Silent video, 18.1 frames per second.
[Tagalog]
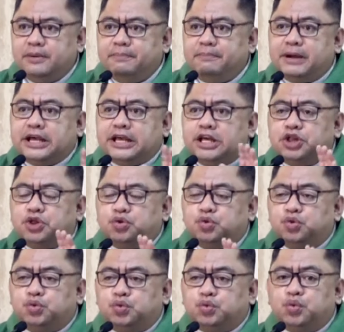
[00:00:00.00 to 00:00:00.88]

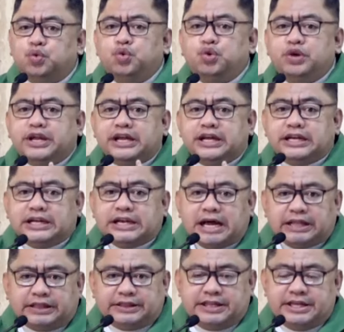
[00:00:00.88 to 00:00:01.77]
maituturing
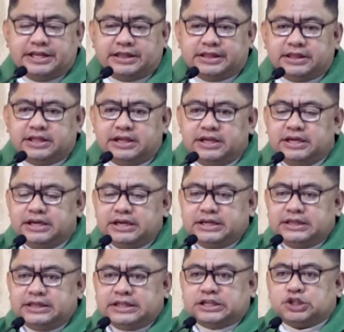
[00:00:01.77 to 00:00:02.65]
natin
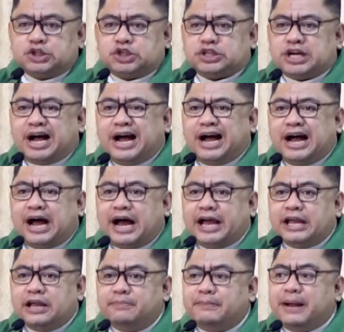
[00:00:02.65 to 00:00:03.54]
na siya
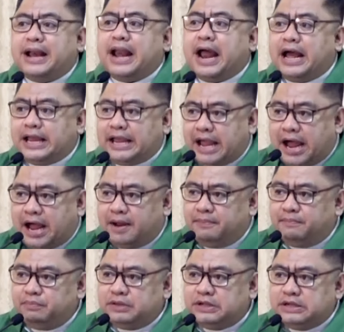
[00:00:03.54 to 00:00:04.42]
ay malaya
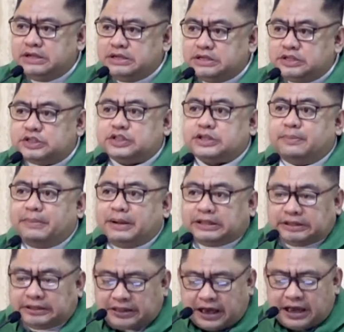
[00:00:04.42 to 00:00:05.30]
sa
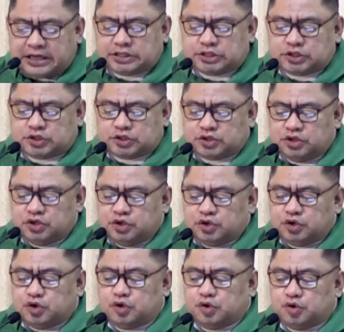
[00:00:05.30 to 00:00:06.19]
batas
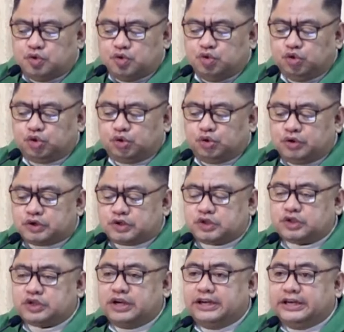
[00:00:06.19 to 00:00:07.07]
o
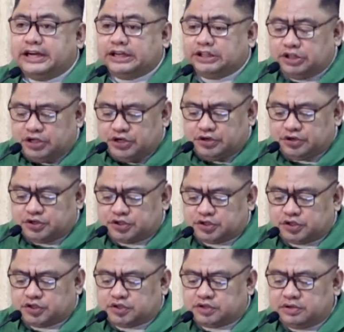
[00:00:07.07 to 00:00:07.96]
utos ng
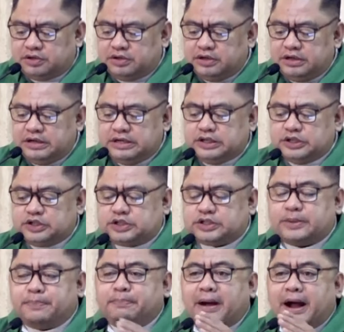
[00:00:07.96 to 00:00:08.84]
Diyos.
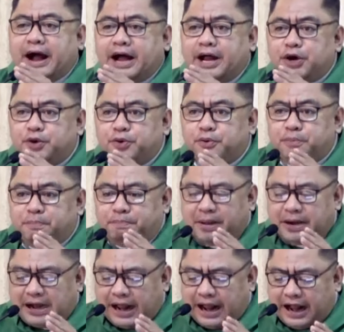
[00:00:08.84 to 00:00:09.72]
Sa paanong
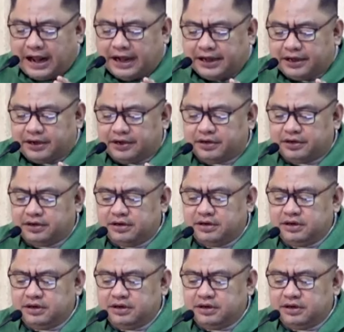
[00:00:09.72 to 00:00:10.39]
paraan,